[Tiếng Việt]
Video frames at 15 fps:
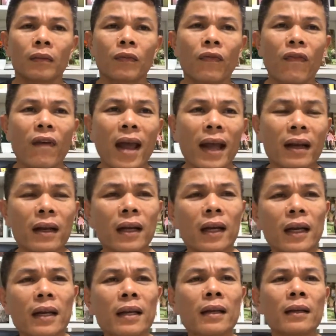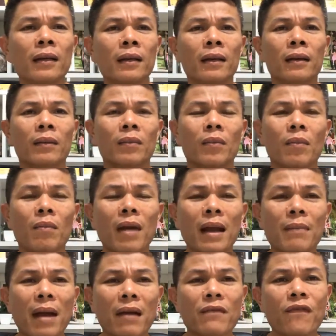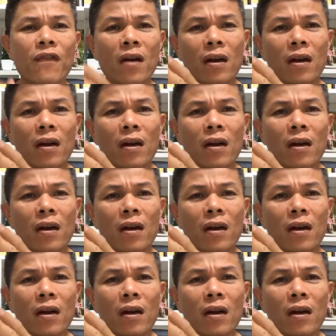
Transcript: và khi mà bạn